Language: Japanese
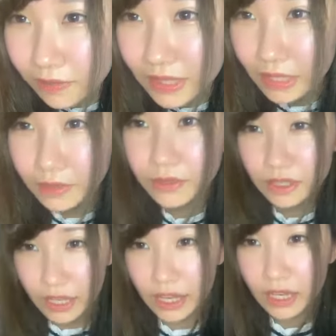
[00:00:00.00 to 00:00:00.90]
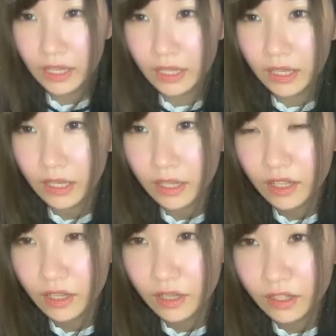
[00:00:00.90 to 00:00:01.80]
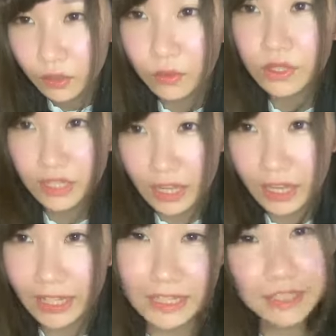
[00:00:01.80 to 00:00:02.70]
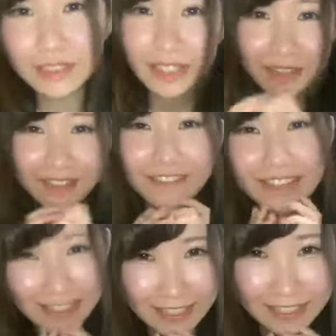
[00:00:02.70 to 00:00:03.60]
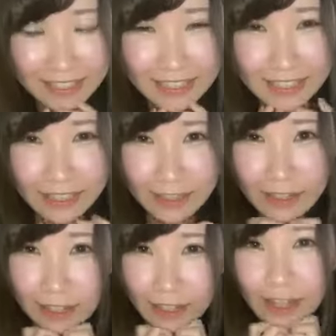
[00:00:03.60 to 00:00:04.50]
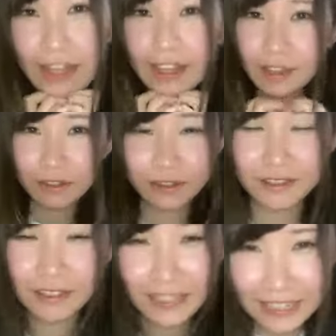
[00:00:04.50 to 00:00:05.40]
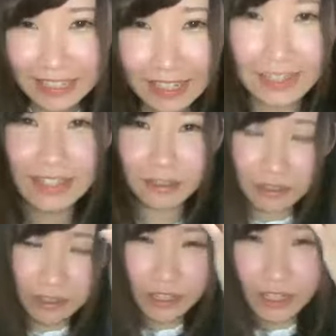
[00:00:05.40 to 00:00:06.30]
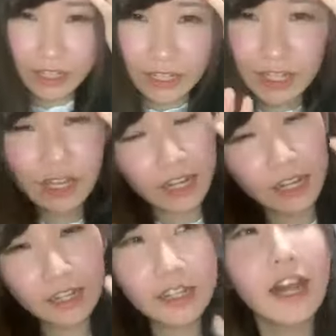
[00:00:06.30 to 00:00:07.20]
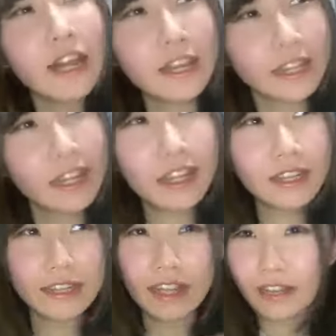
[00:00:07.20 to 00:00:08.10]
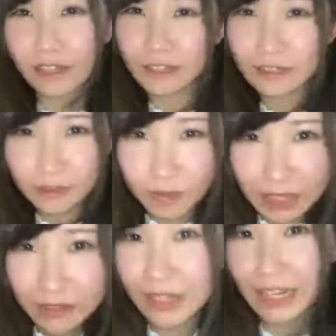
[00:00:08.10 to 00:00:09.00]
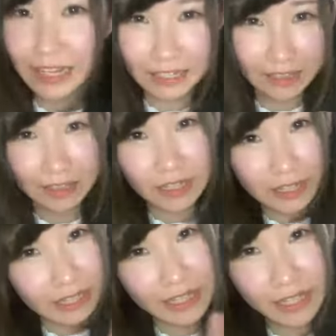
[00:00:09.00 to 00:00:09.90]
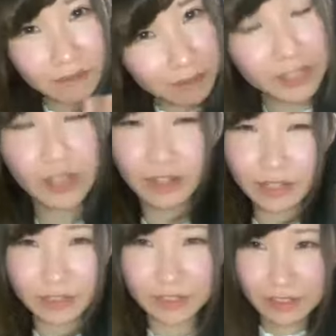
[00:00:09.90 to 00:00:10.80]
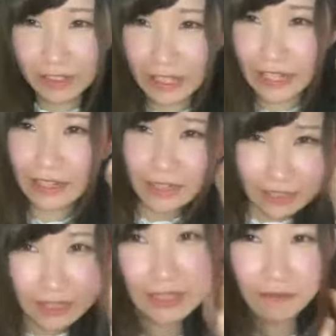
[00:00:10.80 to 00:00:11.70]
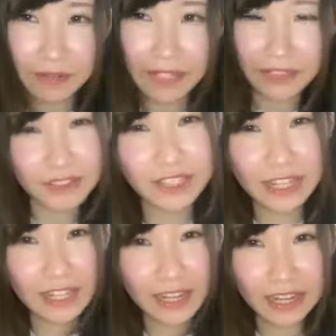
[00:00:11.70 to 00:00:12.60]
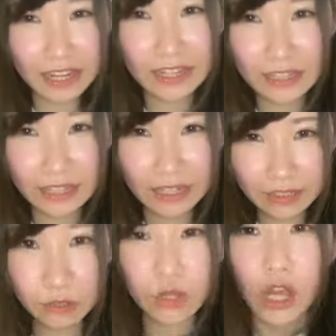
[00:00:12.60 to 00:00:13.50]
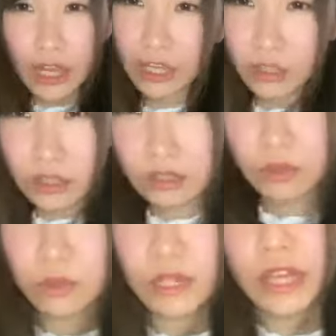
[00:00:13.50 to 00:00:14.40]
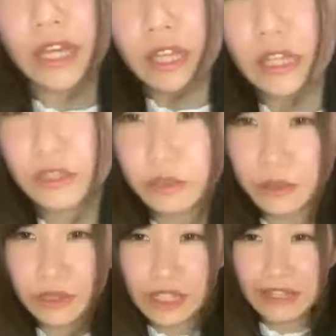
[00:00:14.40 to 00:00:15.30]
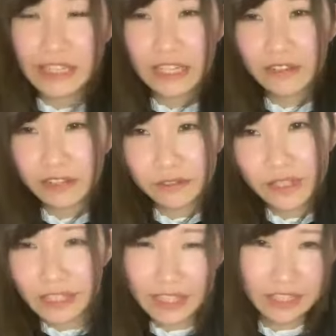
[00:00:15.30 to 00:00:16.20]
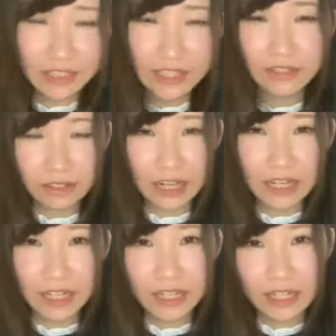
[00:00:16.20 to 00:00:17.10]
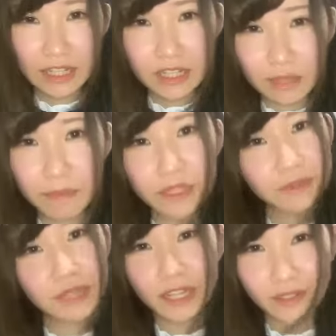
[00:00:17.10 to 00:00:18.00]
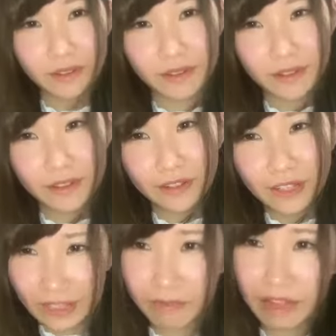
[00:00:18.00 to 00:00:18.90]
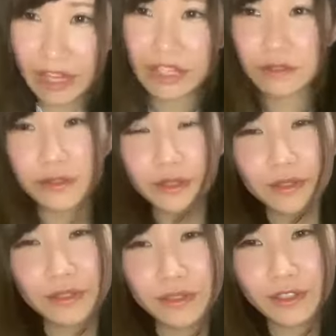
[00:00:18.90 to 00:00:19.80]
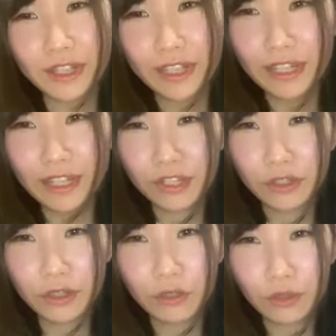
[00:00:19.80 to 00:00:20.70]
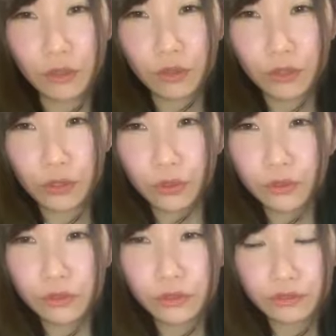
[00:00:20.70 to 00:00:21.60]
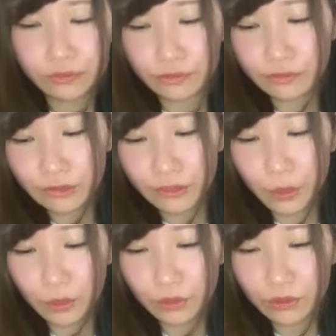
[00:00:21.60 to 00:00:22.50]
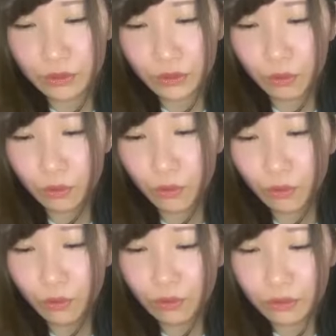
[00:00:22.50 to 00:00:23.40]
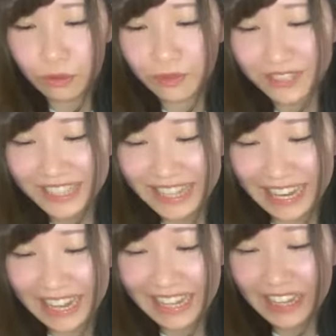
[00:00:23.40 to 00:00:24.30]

くまさん妖精妖精私妖精に見えますあ本当ですかよくなんかあれかなって馬とか人間っぽいって言われるんだからやっぱり妖精だからそうそうえいやそうえあ妖精は違う妖精天使と違うのかやっぱそうなんよやっぱねそういう虚虚虚虚構虚構じゃないな